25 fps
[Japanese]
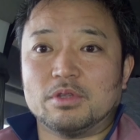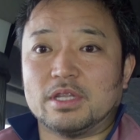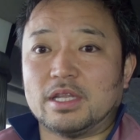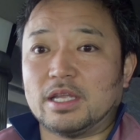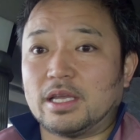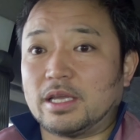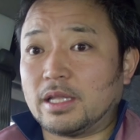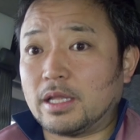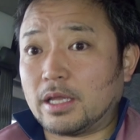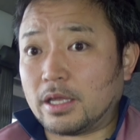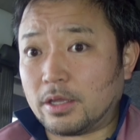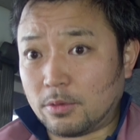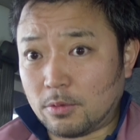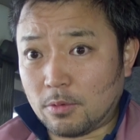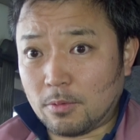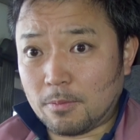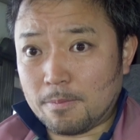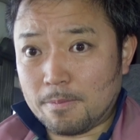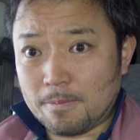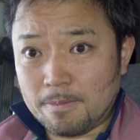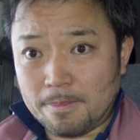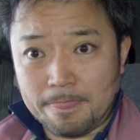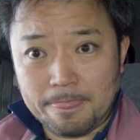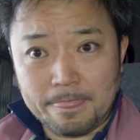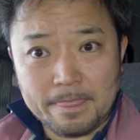ただけだけ
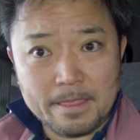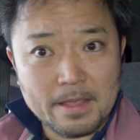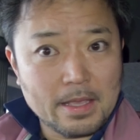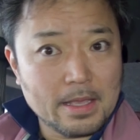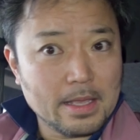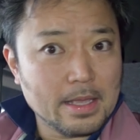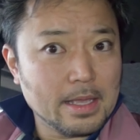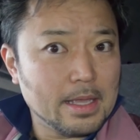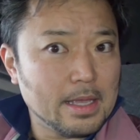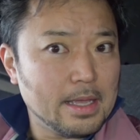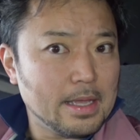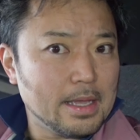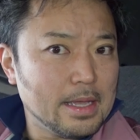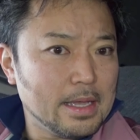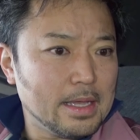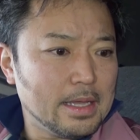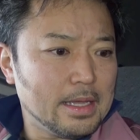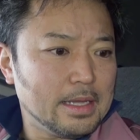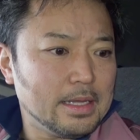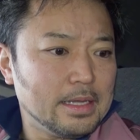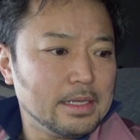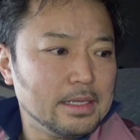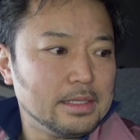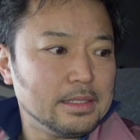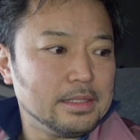
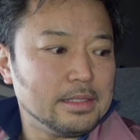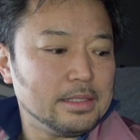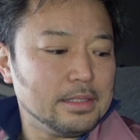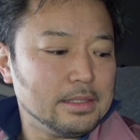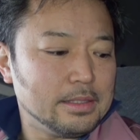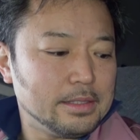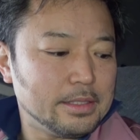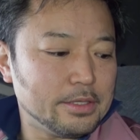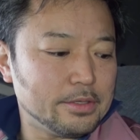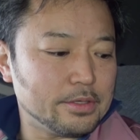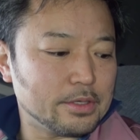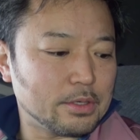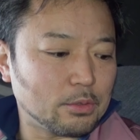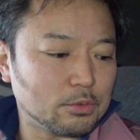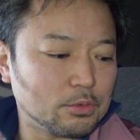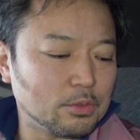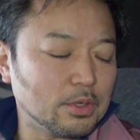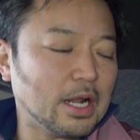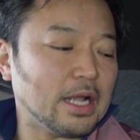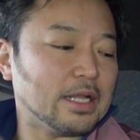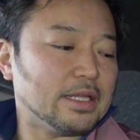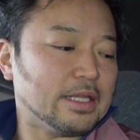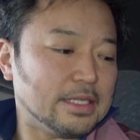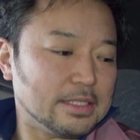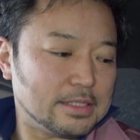どっていうこと
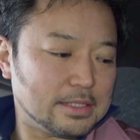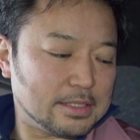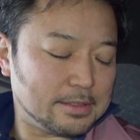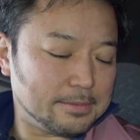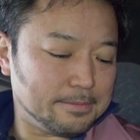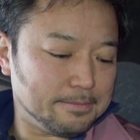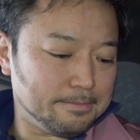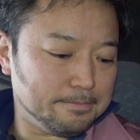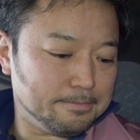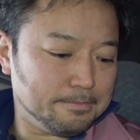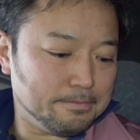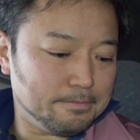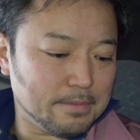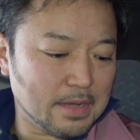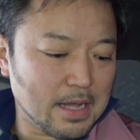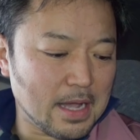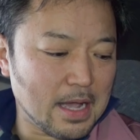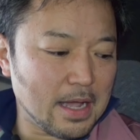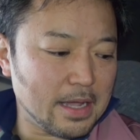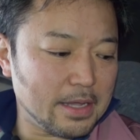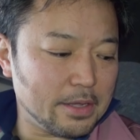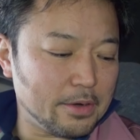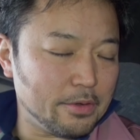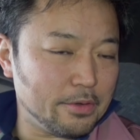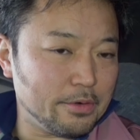なんです。ま
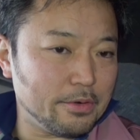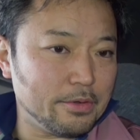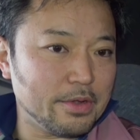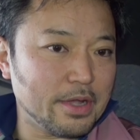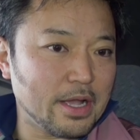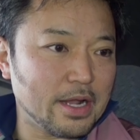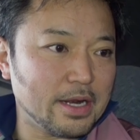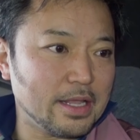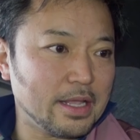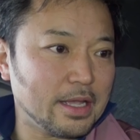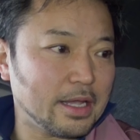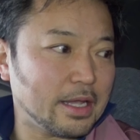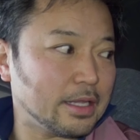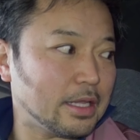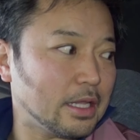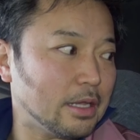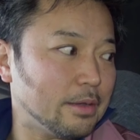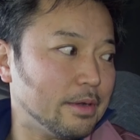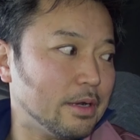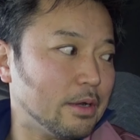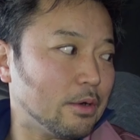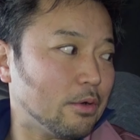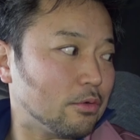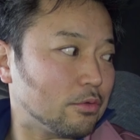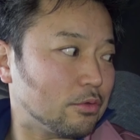あいろいろやらなきゃ
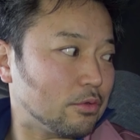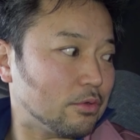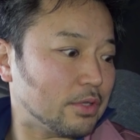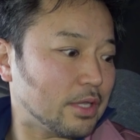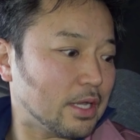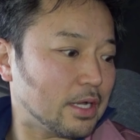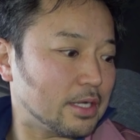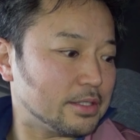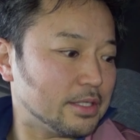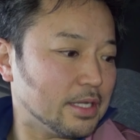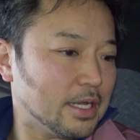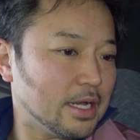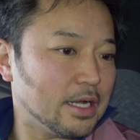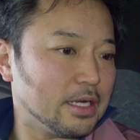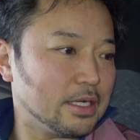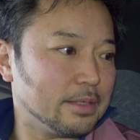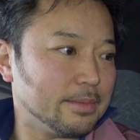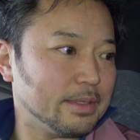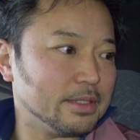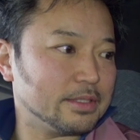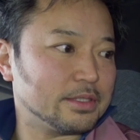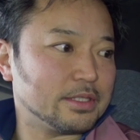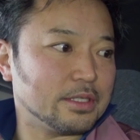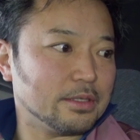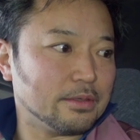ダメなことたくさんあり
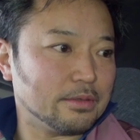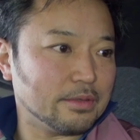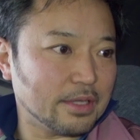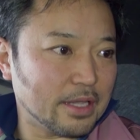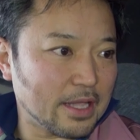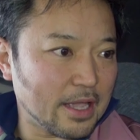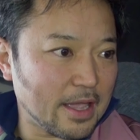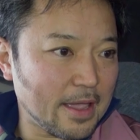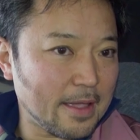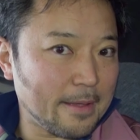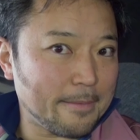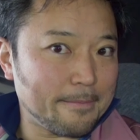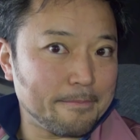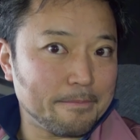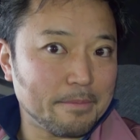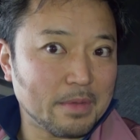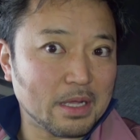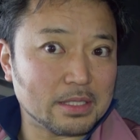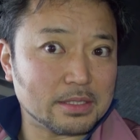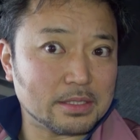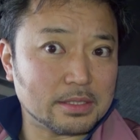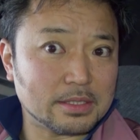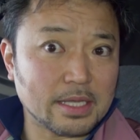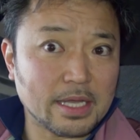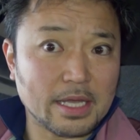ますけどね。
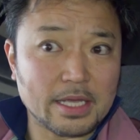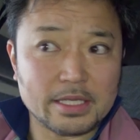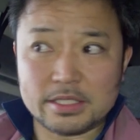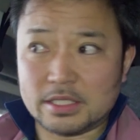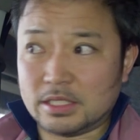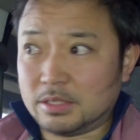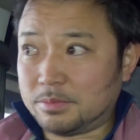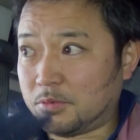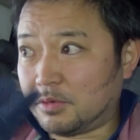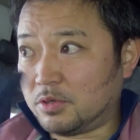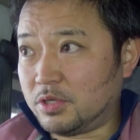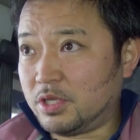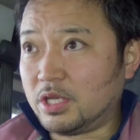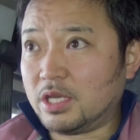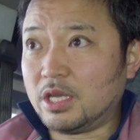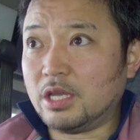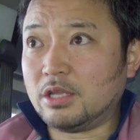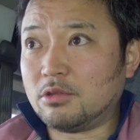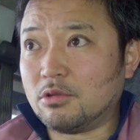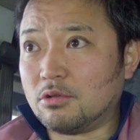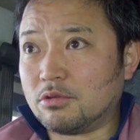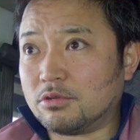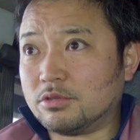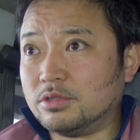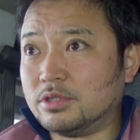まず第一、
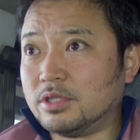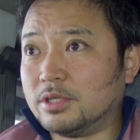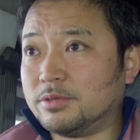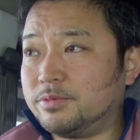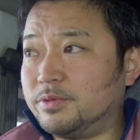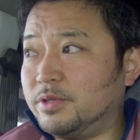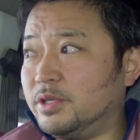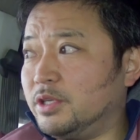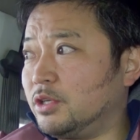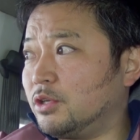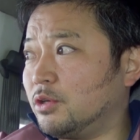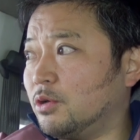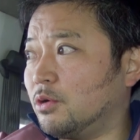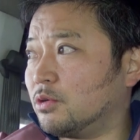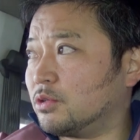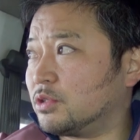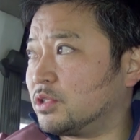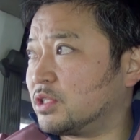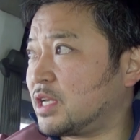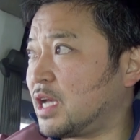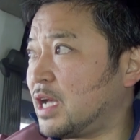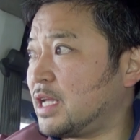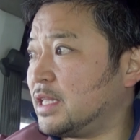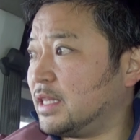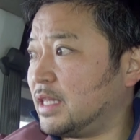ボディキットを組んで雰囲気を
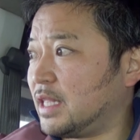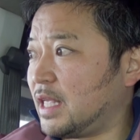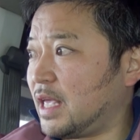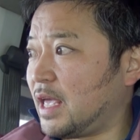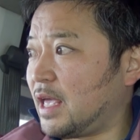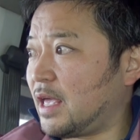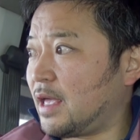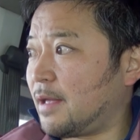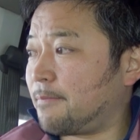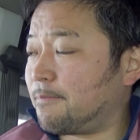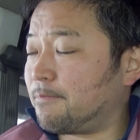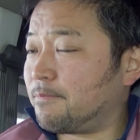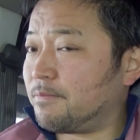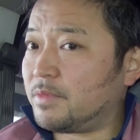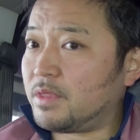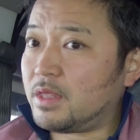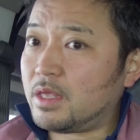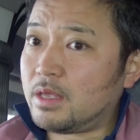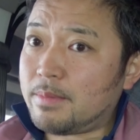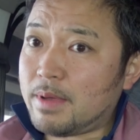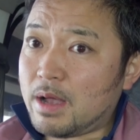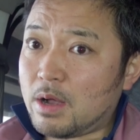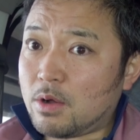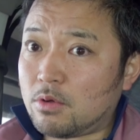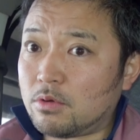つかんで、
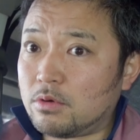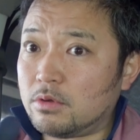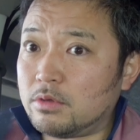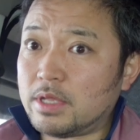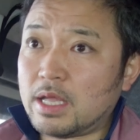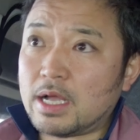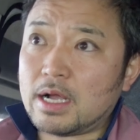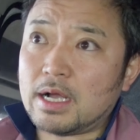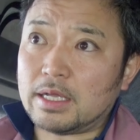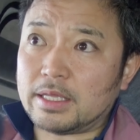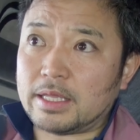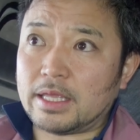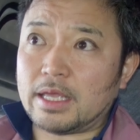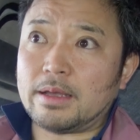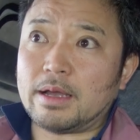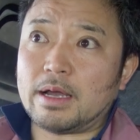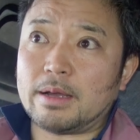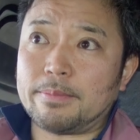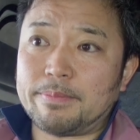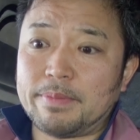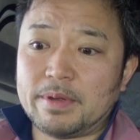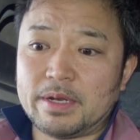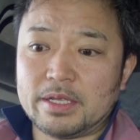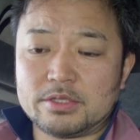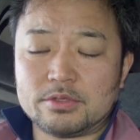でまあこの中で
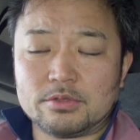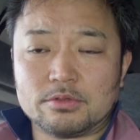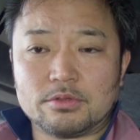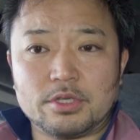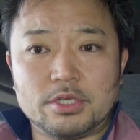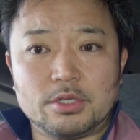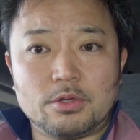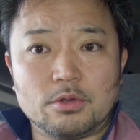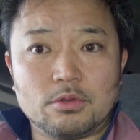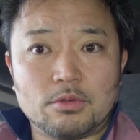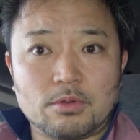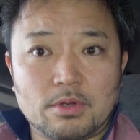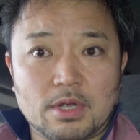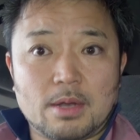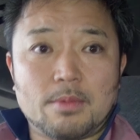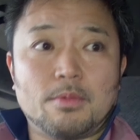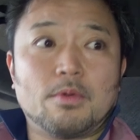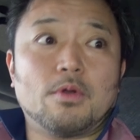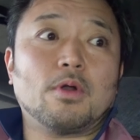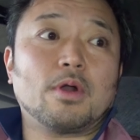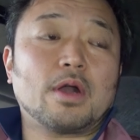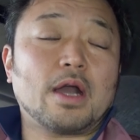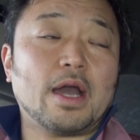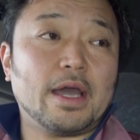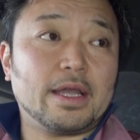やっぱりちょっと色とか
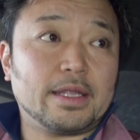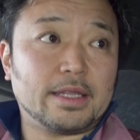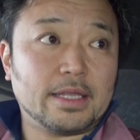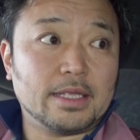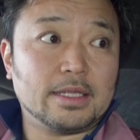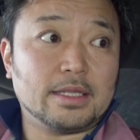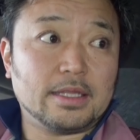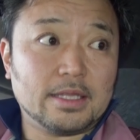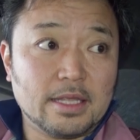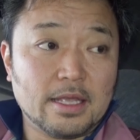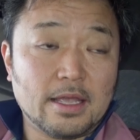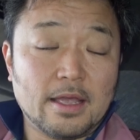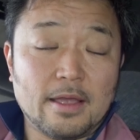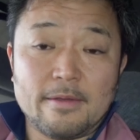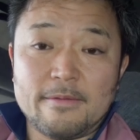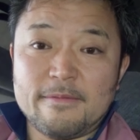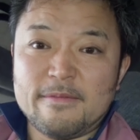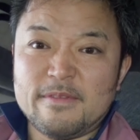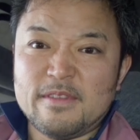も変えてって。